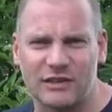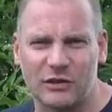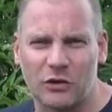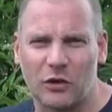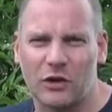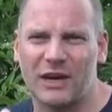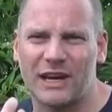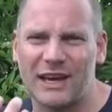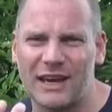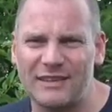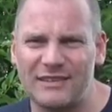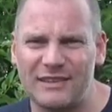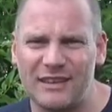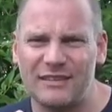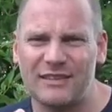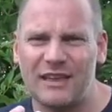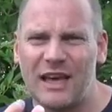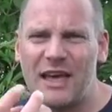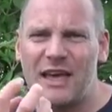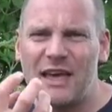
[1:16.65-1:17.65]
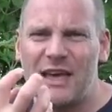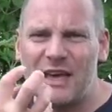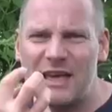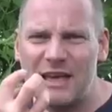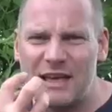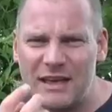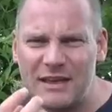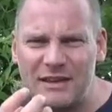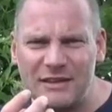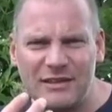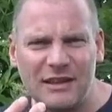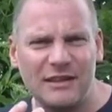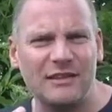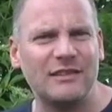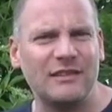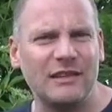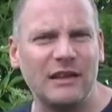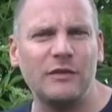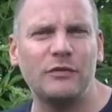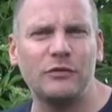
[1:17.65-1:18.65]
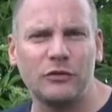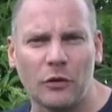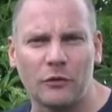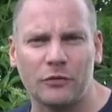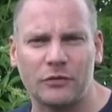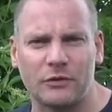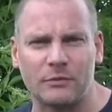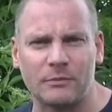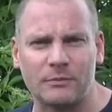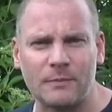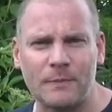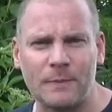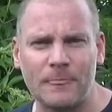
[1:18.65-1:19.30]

die noch richtig intensiv duften.